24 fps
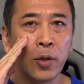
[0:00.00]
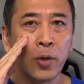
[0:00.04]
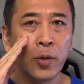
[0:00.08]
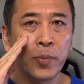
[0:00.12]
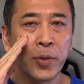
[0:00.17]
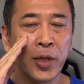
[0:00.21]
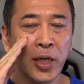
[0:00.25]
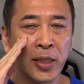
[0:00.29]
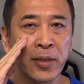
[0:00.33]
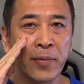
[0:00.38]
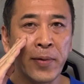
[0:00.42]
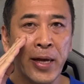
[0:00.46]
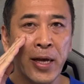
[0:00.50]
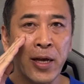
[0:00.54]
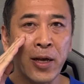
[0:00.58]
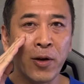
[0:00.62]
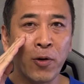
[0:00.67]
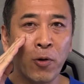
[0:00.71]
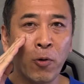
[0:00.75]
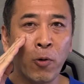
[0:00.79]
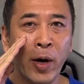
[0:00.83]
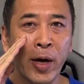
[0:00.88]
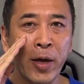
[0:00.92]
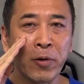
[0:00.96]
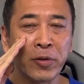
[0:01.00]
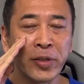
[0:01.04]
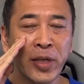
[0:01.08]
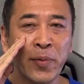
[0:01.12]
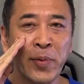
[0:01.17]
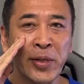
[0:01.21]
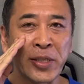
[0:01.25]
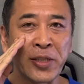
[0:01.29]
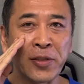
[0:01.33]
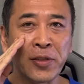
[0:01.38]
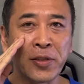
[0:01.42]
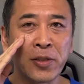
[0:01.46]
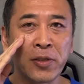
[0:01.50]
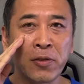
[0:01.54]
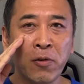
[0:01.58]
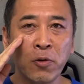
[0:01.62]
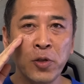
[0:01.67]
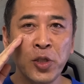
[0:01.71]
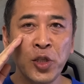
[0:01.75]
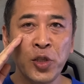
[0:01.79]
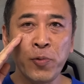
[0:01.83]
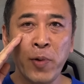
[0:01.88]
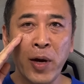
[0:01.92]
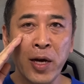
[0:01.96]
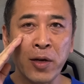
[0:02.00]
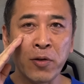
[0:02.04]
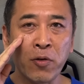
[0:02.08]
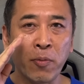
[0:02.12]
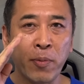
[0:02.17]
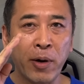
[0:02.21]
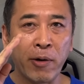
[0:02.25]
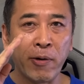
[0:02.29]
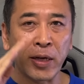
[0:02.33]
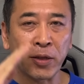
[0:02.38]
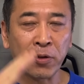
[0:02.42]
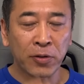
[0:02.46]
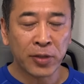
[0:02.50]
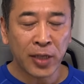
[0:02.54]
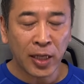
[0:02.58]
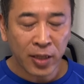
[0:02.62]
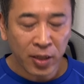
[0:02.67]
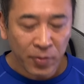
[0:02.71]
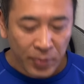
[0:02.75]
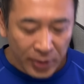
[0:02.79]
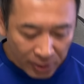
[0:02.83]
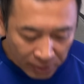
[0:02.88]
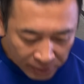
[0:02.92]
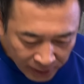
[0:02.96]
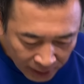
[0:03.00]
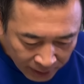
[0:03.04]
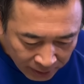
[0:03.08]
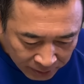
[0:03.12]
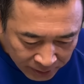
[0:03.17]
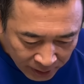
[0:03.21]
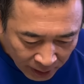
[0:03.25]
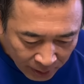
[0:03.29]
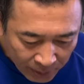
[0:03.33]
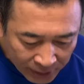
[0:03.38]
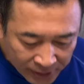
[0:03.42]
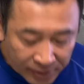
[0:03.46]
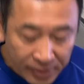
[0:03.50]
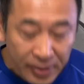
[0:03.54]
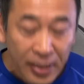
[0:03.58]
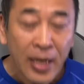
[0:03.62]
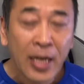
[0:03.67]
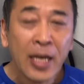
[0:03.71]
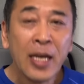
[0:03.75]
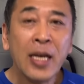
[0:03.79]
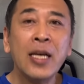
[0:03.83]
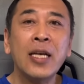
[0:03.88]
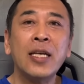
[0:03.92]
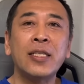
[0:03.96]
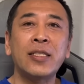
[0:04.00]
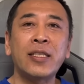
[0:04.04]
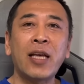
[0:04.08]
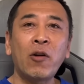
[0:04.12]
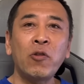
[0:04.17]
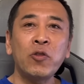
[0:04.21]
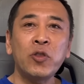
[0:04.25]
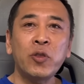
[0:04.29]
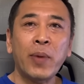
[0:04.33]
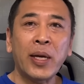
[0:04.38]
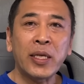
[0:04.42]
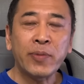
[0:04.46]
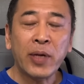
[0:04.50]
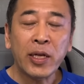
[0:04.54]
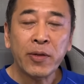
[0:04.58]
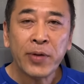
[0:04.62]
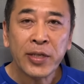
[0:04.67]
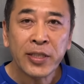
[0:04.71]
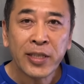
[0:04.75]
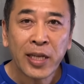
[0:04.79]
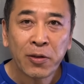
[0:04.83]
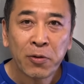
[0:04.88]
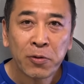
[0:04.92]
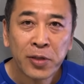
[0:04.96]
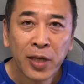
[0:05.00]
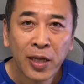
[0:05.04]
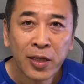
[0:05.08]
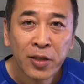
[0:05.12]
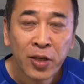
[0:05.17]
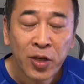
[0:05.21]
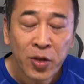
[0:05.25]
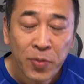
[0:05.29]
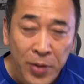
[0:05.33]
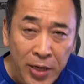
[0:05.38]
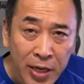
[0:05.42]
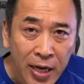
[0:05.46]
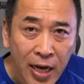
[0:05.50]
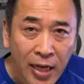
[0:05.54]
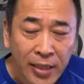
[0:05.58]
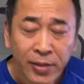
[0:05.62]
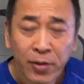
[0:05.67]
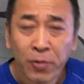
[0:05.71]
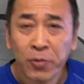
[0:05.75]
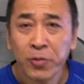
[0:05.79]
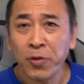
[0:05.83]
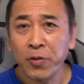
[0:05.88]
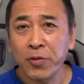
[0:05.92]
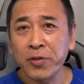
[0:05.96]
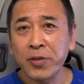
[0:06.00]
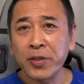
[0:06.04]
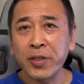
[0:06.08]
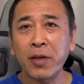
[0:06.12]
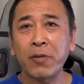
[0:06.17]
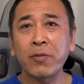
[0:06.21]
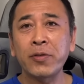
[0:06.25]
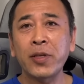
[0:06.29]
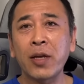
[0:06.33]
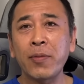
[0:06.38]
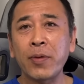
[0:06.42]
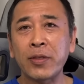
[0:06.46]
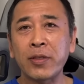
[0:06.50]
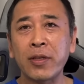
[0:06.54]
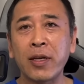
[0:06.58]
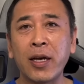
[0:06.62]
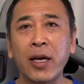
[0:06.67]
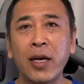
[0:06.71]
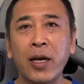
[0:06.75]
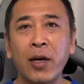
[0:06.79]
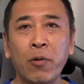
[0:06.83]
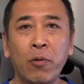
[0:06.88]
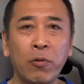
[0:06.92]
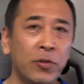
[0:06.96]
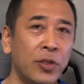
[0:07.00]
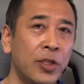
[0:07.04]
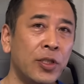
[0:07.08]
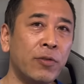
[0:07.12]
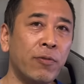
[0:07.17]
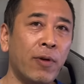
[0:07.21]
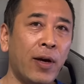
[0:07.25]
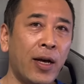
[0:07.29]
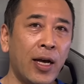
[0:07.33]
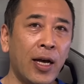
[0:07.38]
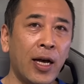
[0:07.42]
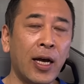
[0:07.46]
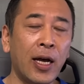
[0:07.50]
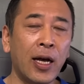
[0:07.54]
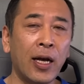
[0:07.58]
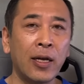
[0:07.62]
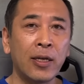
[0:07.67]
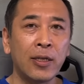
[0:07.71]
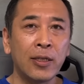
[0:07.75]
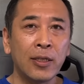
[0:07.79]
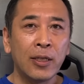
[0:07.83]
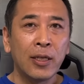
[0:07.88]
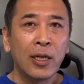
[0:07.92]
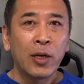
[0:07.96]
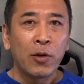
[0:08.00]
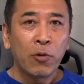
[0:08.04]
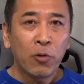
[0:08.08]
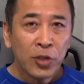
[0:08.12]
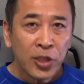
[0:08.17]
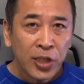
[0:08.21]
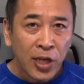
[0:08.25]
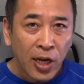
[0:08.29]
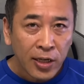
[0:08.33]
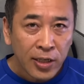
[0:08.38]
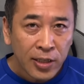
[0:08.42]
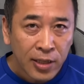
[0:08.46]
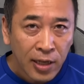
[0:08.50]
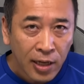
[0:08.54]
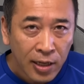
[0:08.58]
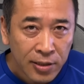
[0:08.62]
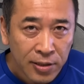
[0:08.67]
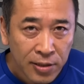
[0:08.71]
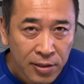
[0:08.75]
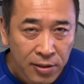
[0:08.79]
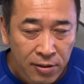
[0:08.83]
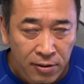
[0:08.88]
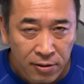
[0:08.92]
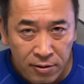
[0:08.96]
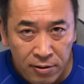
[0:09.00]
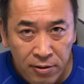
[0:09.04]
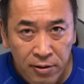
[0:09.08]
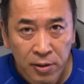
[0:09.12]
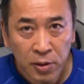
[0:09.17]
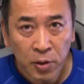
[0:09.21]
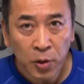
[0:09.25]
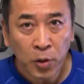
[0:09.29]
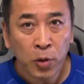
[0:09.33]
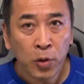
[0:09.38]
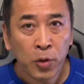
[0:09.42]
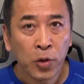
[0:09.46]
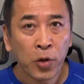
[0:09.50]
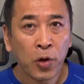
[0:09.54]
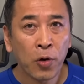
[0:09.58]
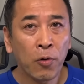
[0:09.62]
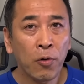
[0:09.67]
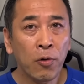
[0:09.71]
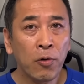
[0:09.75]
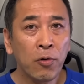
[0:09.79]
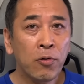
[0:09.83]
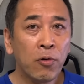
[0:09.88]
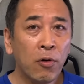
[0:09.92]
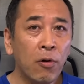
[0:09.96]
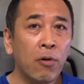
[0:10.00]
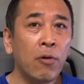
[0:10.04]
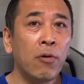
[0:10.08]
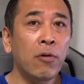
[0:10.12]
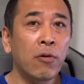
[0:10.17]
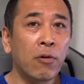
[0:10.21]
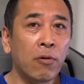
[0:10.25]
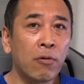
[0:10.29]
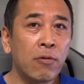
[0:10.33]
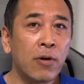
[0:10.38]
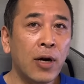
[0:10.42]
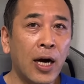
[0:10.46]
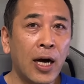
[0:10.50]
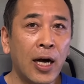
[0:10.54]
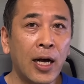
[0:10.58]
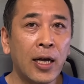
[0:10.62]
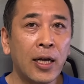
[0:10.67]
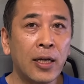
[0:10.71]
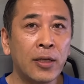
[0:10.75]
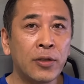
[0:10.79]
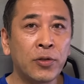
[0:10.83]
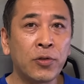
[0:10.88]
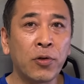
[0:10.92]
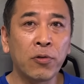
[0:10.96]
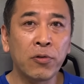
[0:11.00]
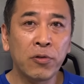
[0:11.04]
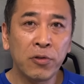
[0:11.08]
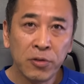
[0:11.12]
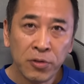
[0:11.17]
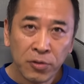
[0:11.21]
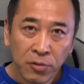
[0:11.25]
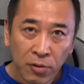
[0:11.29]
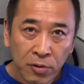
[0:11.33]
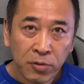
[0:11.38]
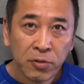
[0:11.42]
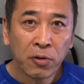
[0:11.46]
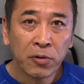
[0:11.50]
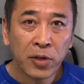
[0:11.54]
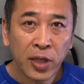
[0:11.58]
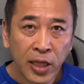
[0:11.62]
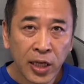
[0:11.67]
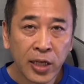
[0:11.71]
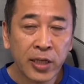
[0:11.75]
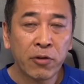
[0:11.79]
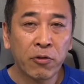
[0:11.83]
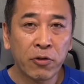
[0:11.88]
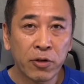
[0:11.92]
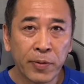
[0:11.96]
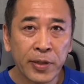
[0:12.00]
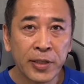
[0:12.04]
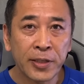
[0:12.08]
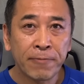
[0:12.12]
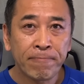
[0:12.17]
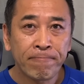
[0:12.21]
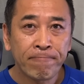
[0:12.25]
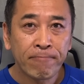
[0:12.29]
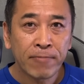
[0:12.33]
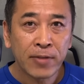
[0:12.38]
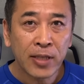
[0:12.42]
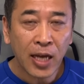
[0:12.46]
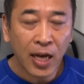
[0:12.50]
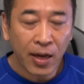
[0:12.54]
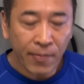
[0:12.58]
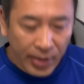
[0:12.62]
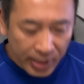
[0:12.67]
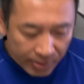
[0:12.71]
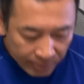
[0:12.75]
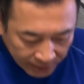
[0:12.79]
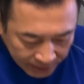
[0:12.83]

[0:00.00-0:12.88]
皆様、おはようございます。こんにちは、こんばんは。トッサン TV、とッさんでございます。さあ、本日始まりました、トッサン TV 安全保障ニュースでございますが、本日は、ロシアに対する強硬論が続々と出てきております。では参りま